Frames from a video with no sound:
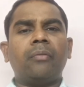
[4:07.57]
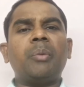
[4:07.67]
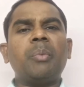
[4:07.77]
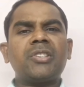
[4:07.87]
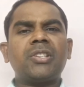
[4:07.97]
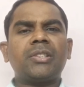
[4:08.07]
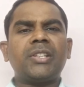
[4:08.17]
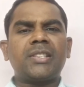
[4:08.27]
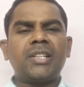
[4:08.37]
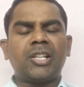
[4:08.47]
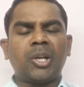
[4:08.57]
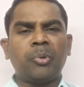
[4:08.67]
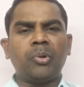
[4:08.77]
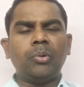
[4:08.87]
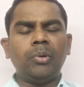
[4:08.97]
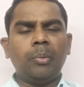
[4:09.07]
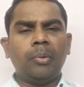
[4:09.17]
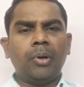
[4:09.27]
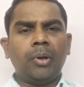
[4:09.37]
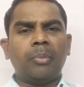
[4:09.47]
విమర్శలు చేసేటప్పుడు
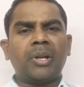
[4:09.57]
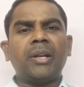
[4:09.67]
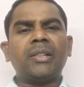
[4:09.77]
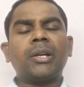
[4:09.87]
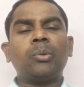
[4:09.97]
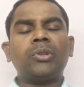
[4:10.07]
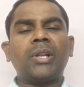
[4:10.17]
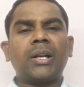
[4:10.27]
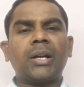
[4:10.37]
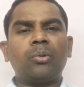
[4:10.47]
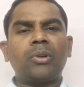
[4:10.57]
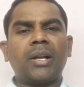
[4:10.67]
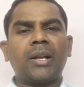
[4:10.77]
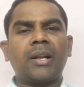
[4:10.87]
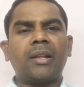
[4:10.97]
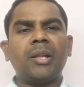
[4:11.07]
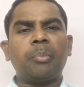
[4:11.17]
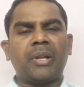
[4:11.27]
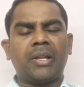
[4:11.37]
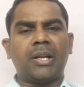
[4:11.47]
మనం ఎంత ఉందాగా ఉండాలన్నదే
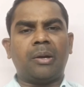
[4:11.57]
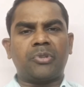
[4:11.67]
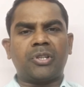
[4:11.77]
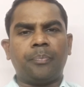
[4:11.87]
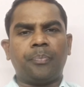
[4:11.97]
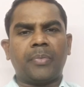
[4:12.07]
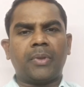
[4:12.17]
ప్రధాన అంశం